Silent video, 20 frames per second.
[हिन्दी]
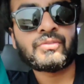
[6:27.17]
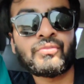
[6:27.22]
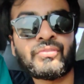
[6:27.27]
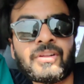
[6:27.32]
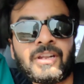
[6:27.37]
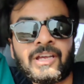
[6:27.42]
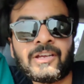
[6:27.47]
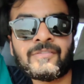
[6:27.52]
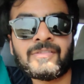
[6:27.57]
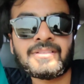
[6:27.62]
तो
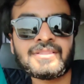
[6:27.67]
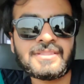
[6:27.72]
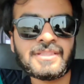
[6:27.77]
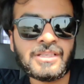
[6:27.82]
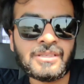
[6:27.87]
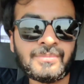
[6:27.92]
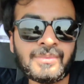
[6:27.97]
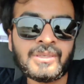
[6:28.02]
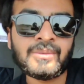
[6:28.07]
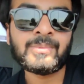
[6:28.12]
ड्राइवर
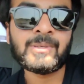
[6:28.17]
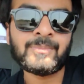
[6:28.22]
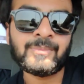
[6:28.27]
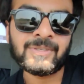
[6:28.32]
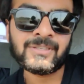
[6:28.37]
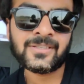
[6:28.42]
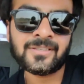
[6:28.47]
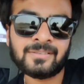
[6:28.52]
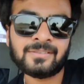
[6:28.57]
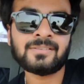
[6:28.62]
साहब अब
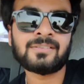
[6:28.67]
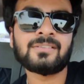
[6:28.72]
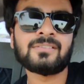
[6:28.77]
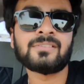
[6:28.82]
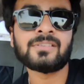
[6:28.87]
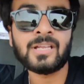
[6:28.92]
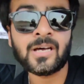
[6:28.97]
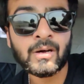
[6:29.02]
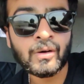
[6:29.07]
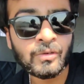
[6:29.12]
हमें
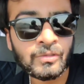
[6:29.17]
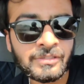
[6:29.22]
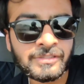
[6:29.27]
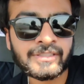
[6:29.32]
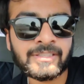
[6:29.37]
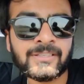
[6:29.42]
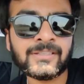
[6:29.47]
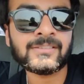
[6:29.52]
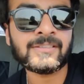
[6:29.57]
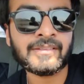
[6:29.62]

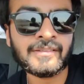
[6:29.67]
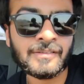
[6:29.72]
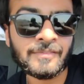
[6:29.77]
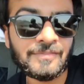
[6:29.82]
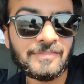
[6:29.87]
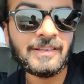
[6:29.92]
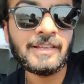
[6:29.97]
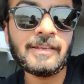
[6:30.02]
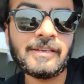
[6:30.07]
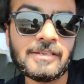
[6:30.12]
दाऊद की
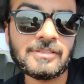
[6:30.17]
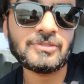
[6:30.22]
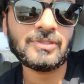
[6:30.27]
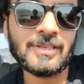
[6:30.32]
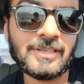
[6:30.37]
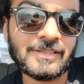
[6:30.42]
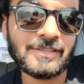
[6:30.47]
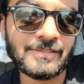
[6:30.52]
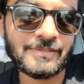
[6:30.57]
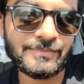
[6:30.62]
तरफ लेके
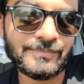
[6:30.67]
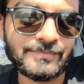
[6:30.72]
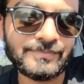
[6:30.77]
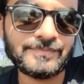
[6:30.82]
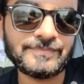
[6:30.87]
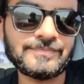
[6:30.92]
जाएंगे